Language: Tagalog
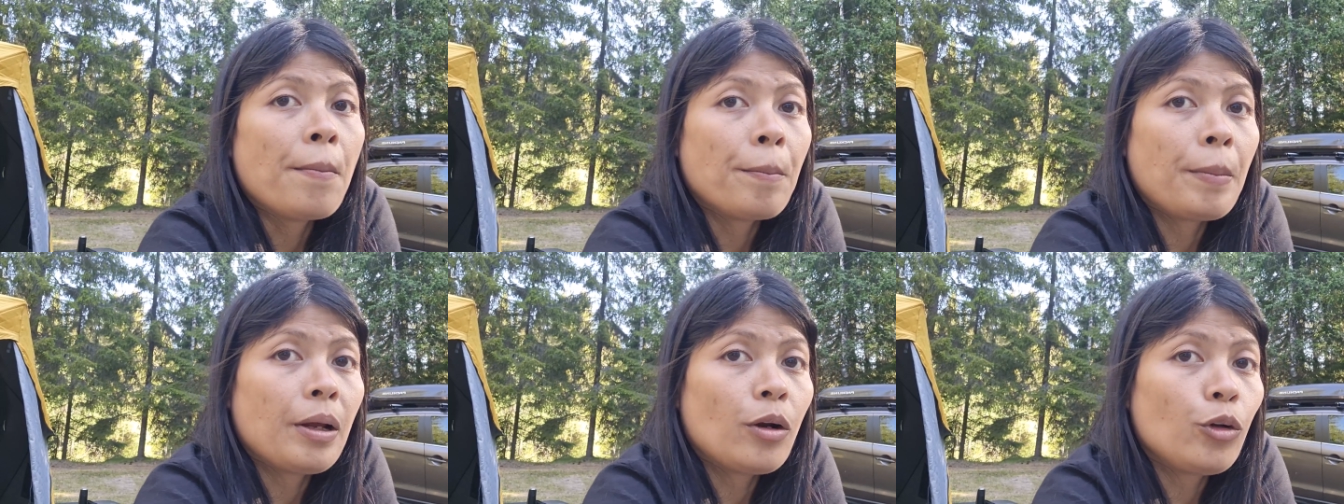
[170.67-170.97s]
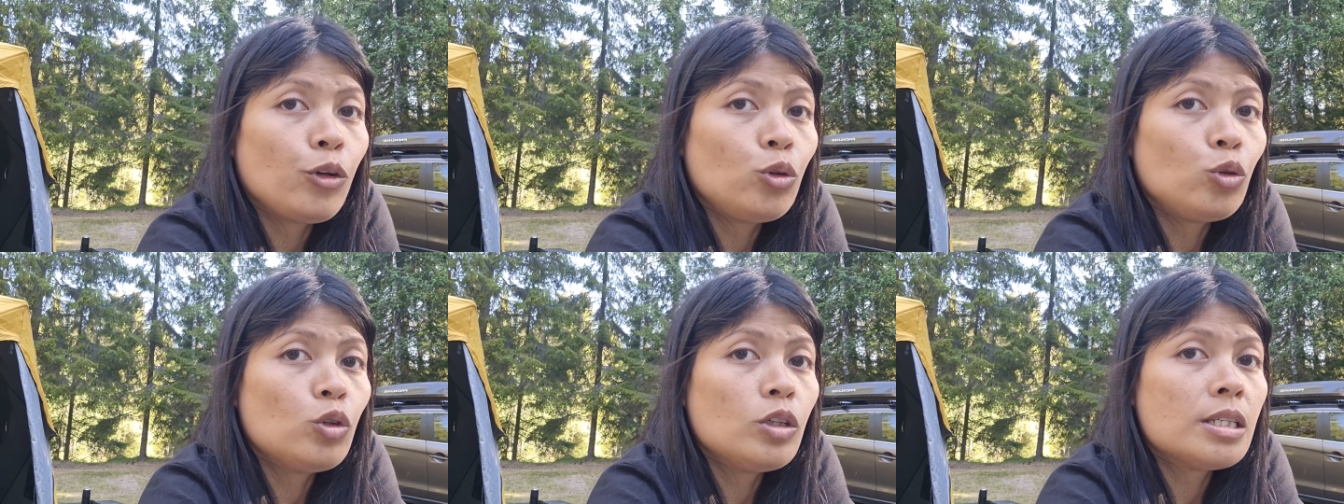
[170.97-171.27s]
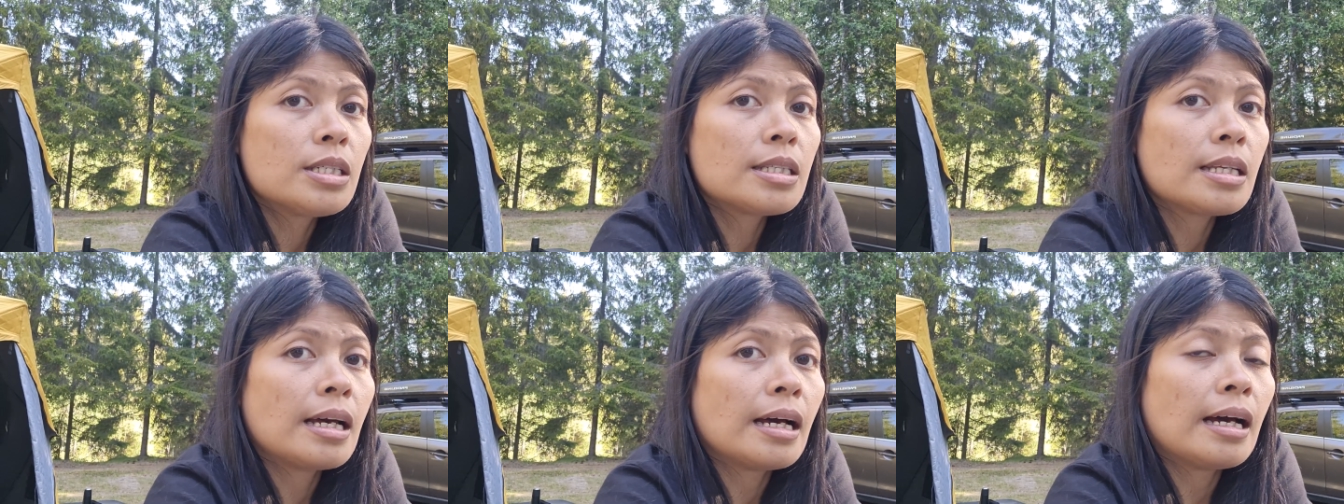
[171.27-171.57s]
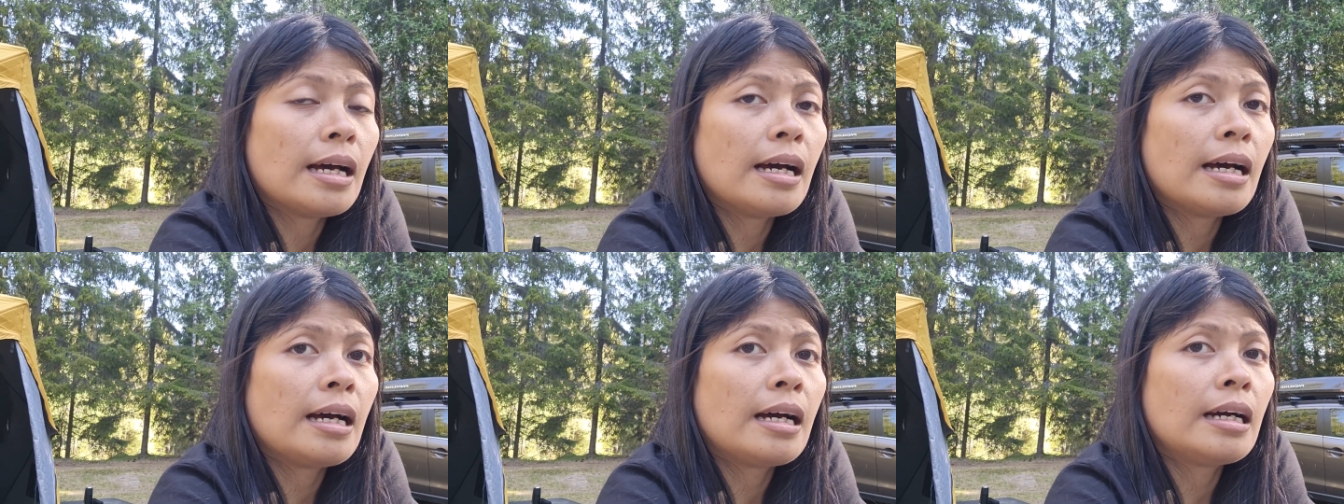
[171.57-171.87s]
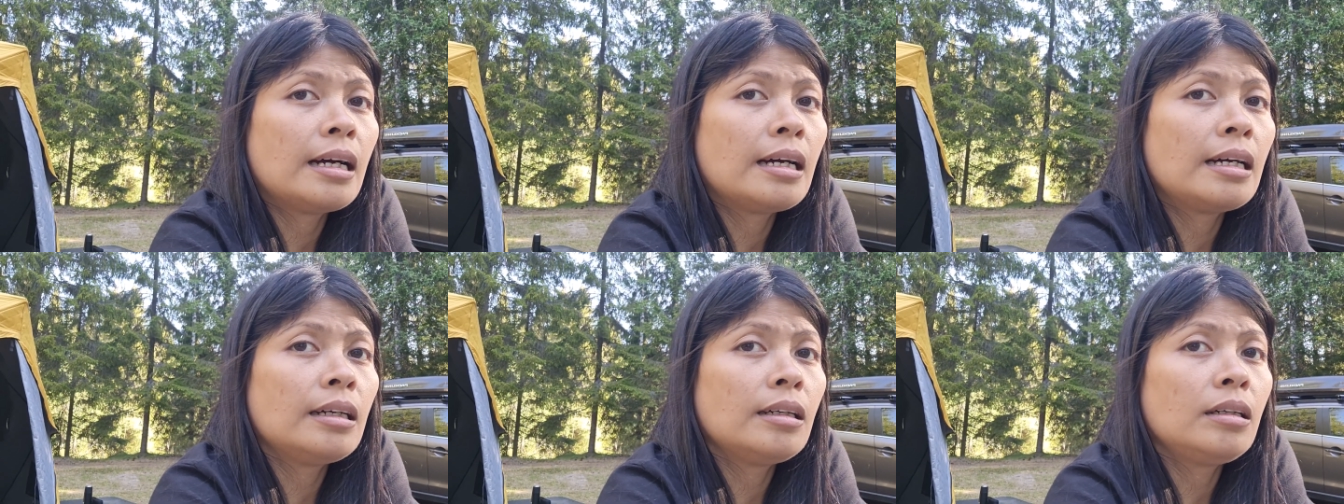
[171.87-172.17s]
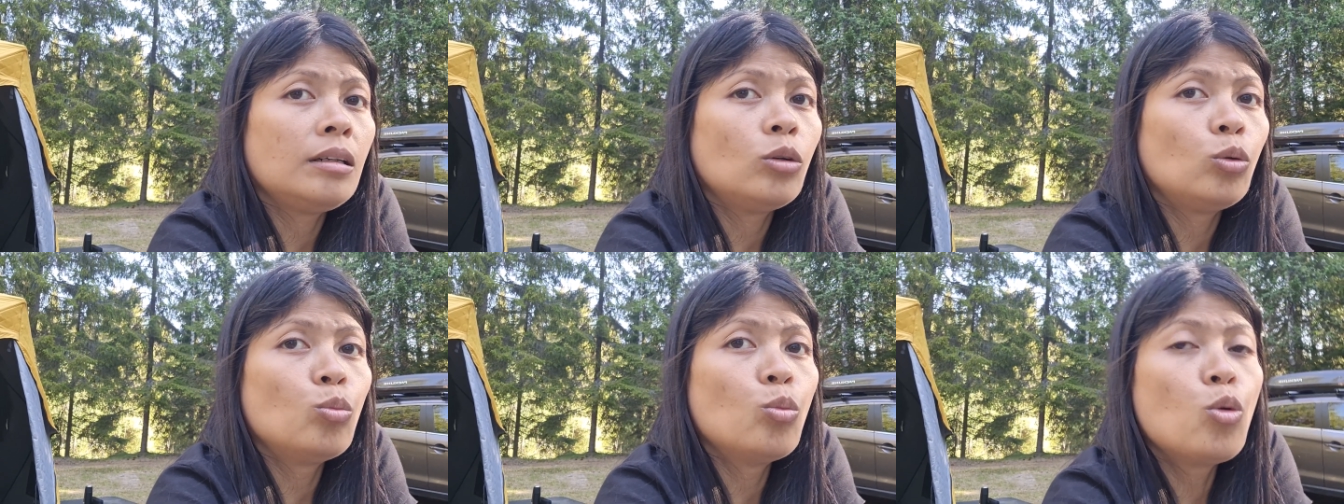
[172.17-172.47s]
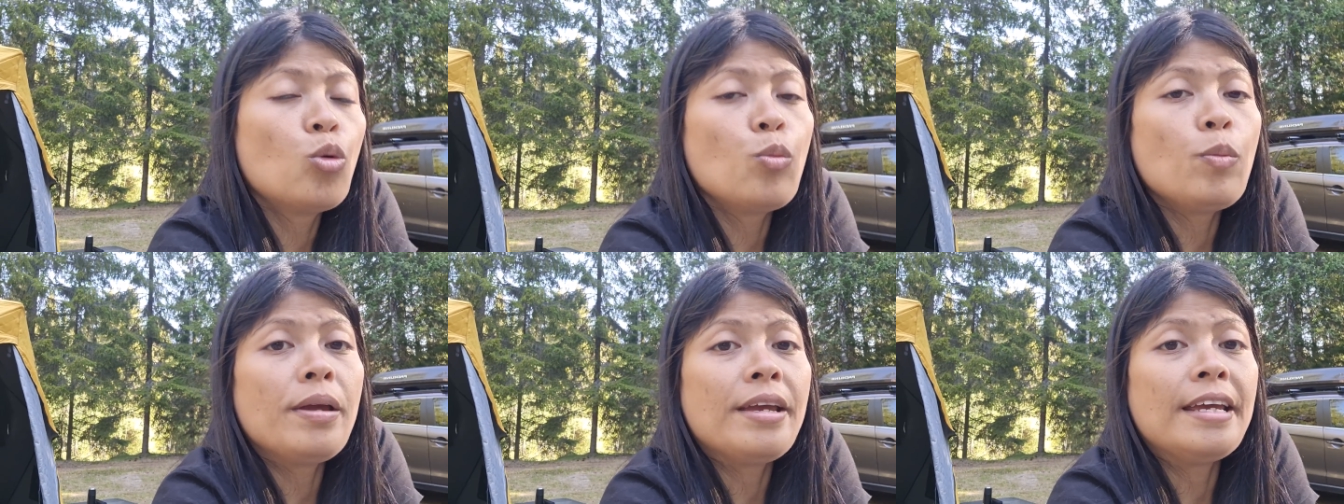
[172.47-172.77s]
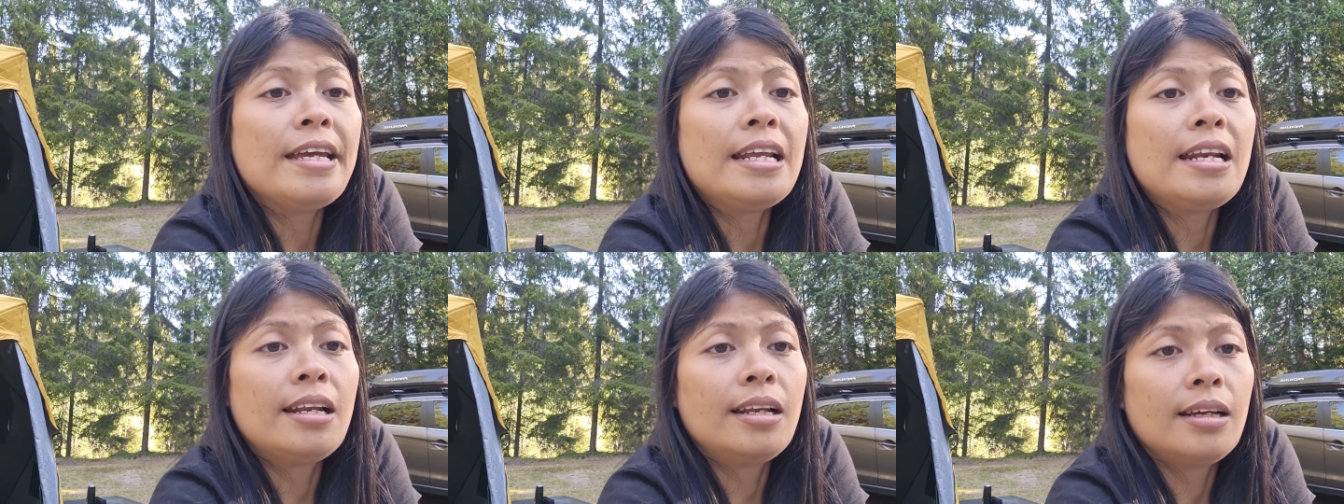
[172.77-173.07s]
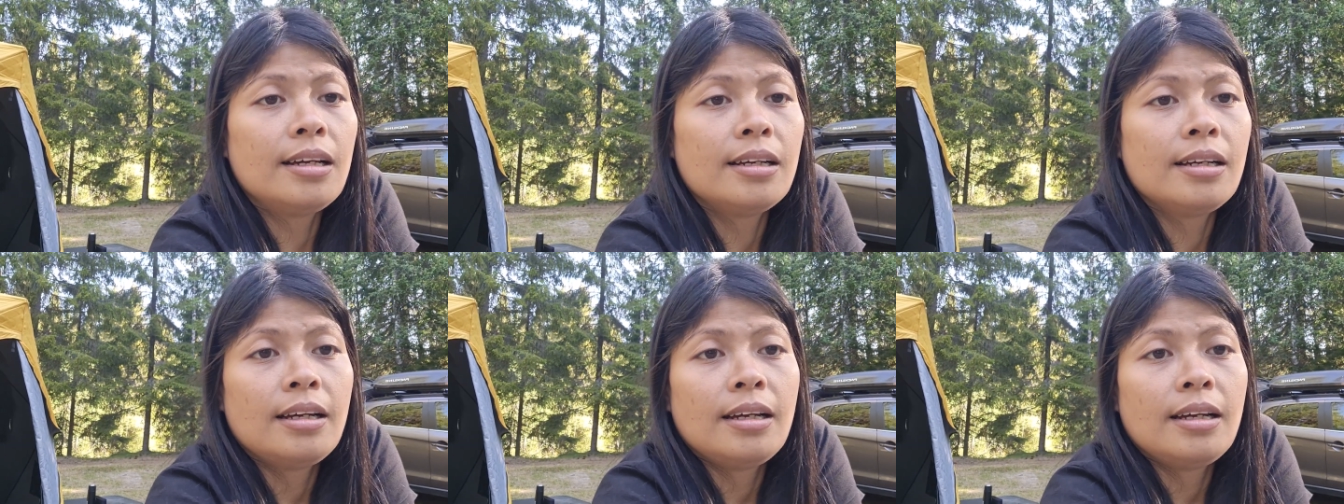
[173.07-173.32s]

pero yung isang mobile